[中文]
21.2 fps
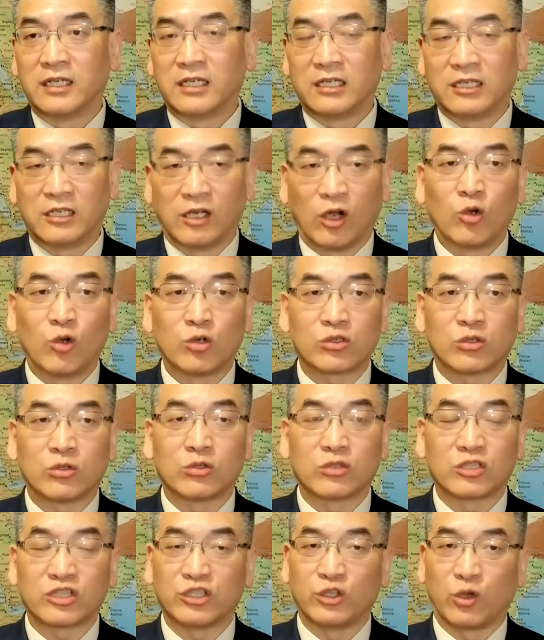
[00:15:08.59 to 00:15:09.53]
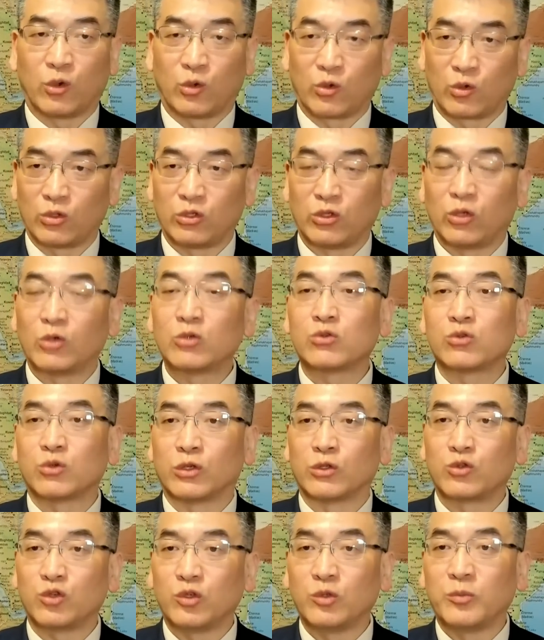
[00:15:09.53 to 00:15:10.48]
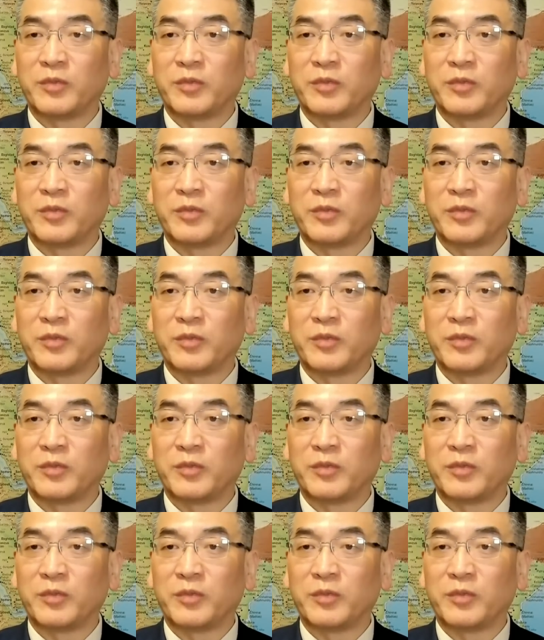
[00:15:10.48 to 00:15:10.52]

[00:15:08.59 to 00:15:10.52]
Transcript: 和欧洲是有有所区